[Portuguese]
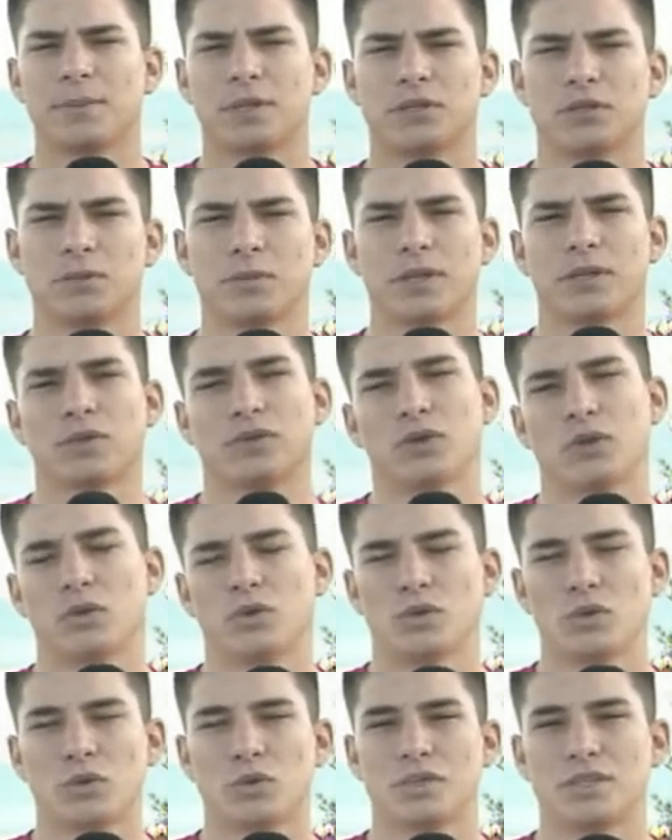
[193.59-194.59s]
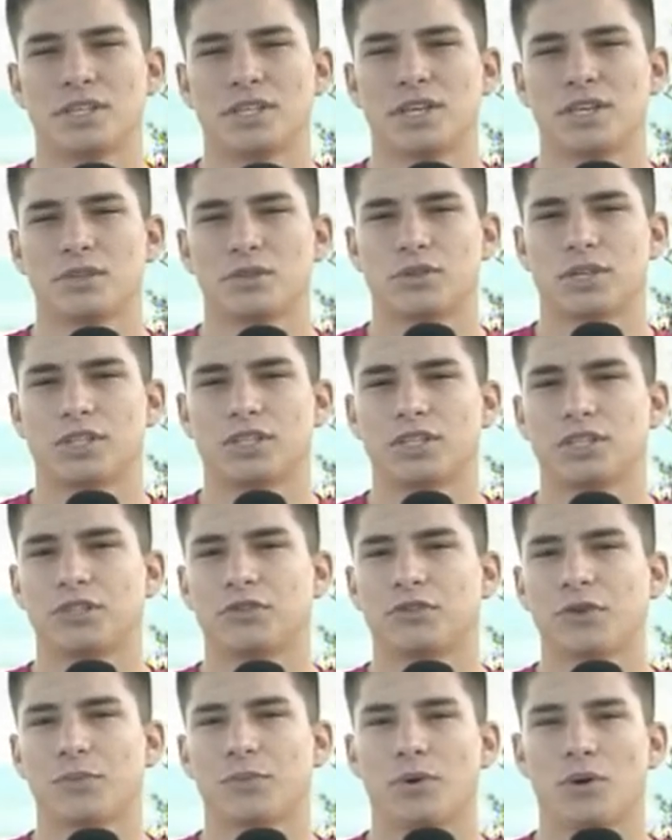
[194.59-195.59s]
mais ou menos aos 11 anos a gente
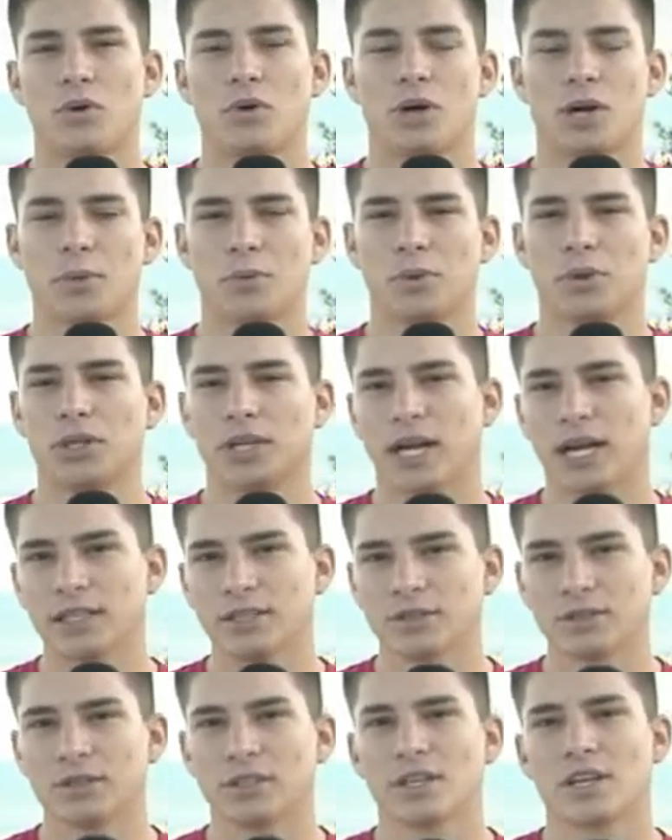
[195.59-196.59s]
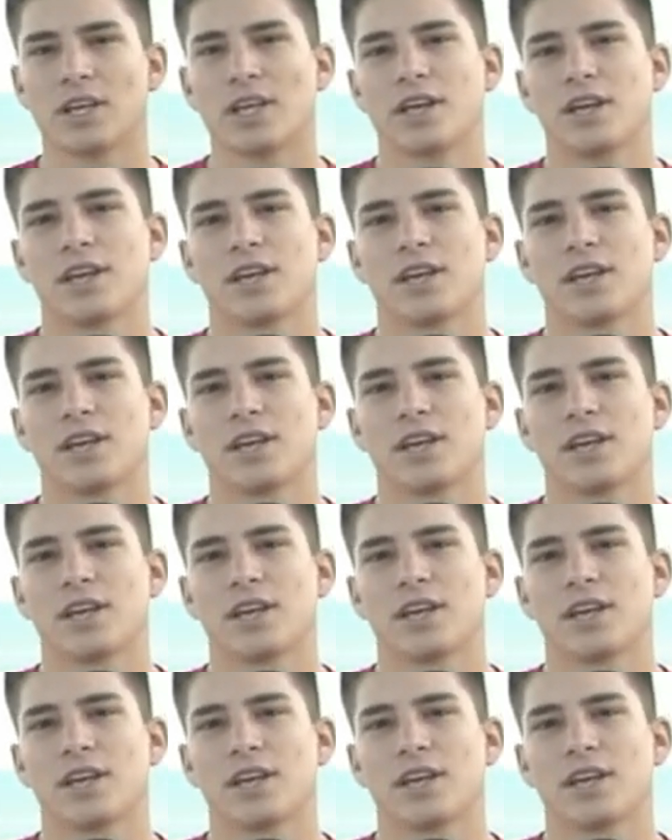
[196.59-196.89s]
foi para um campeonato